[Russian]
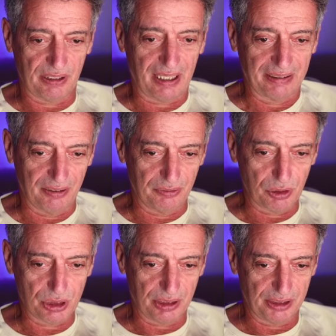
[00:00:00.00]
одного
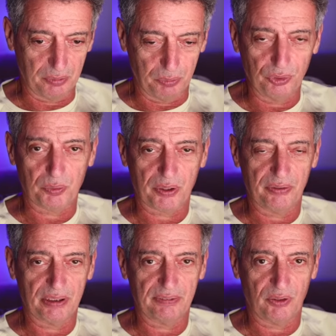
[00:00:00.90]
штата, будь то
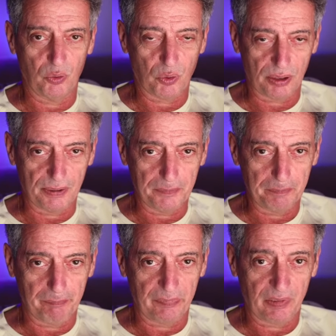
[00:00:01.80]
правительство города,
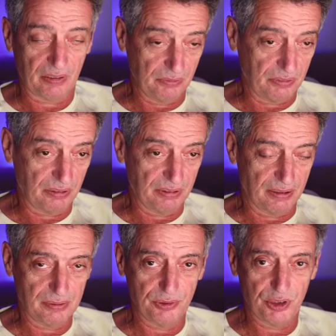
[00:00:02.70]
ну, как в
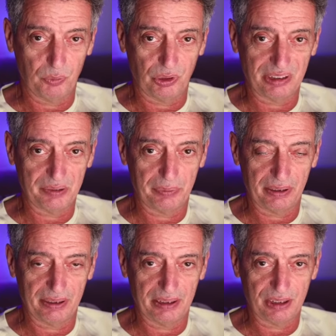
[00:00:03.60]
данном случае
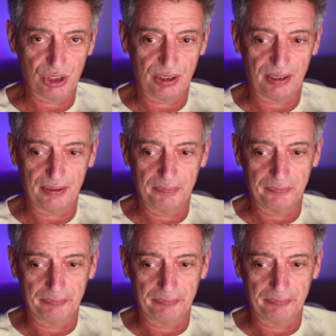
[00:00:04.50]
муниципалитет Чикаго.